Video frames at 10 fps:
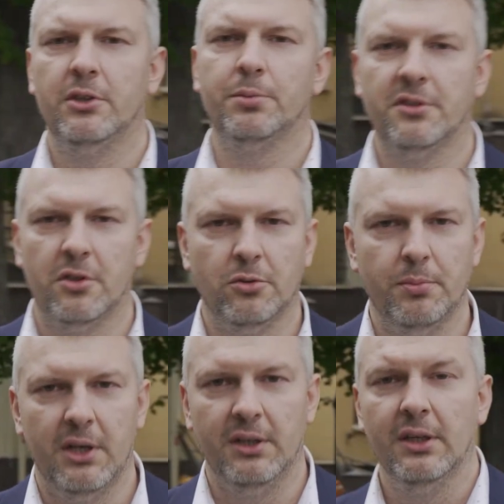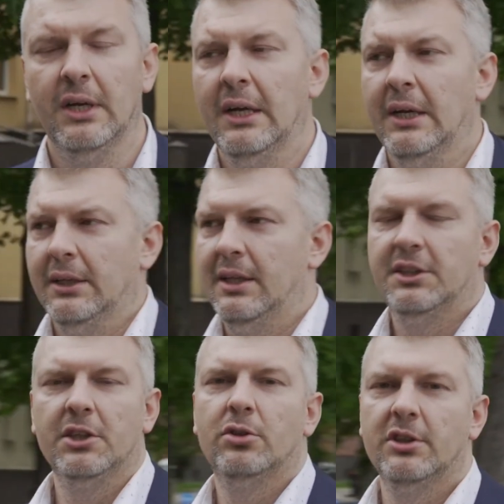dobrze zrozumiali.
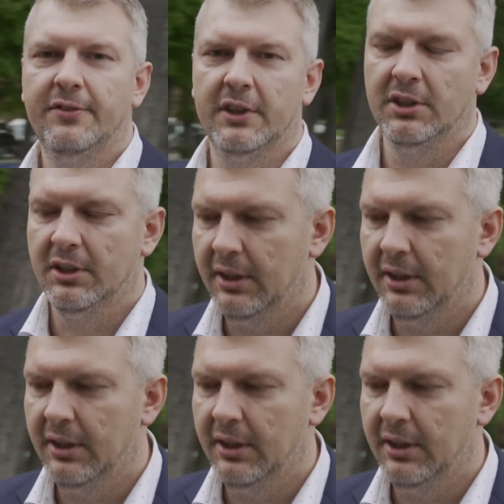Dlaczego to jest ważne?